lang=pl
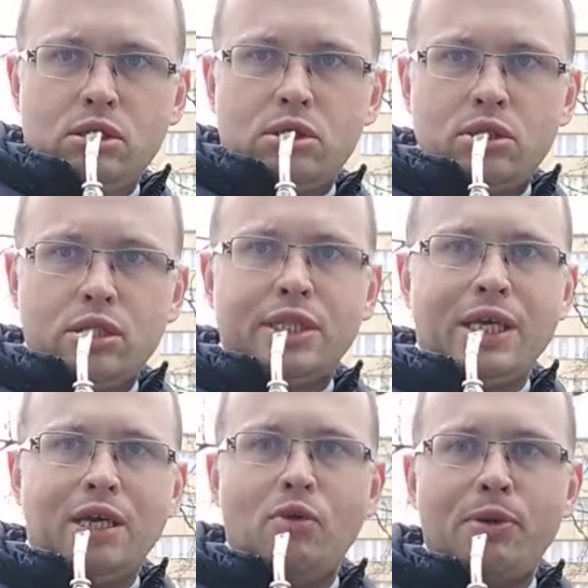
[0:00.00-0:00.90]
czyli
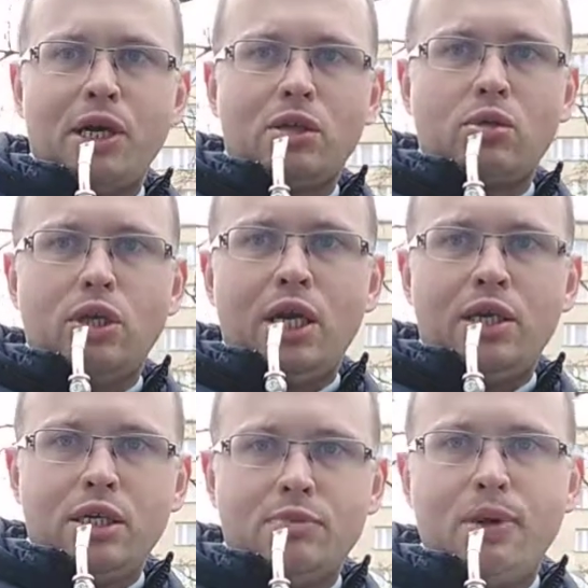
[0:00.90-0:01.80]
taka opieka
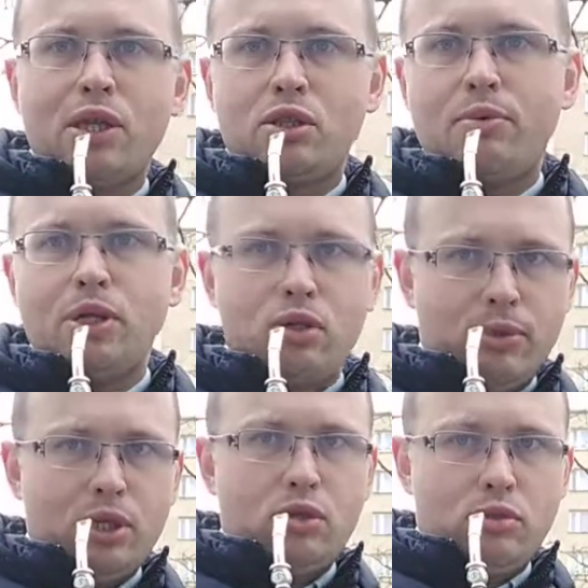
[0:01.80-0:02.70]
socjalna jest bardzo, bardzo,
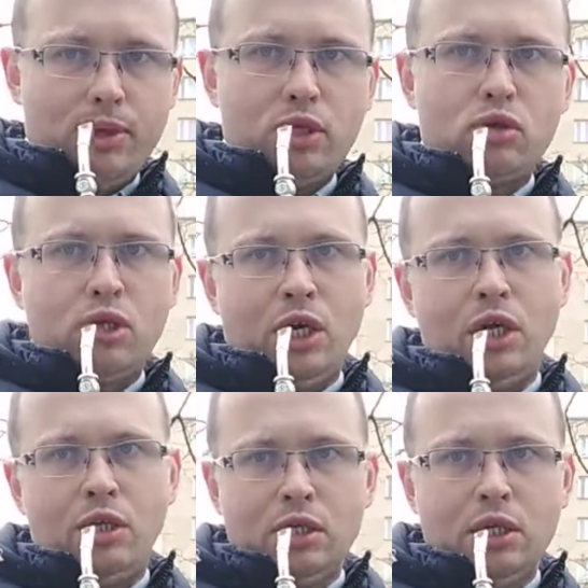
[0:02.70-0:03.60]
bardzo, bardzo
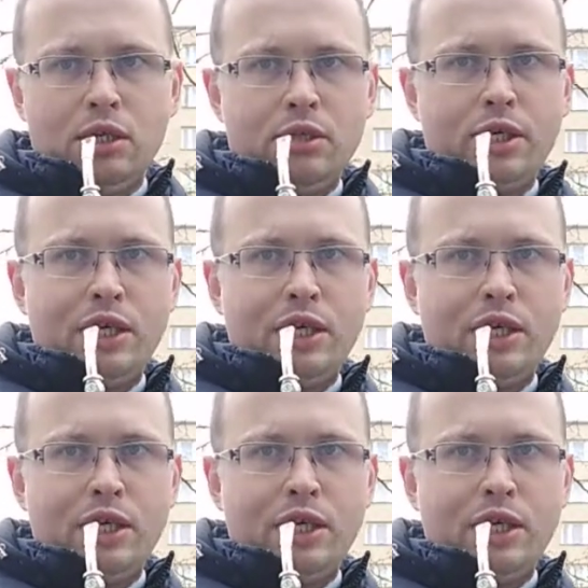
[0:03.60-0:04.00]
na takim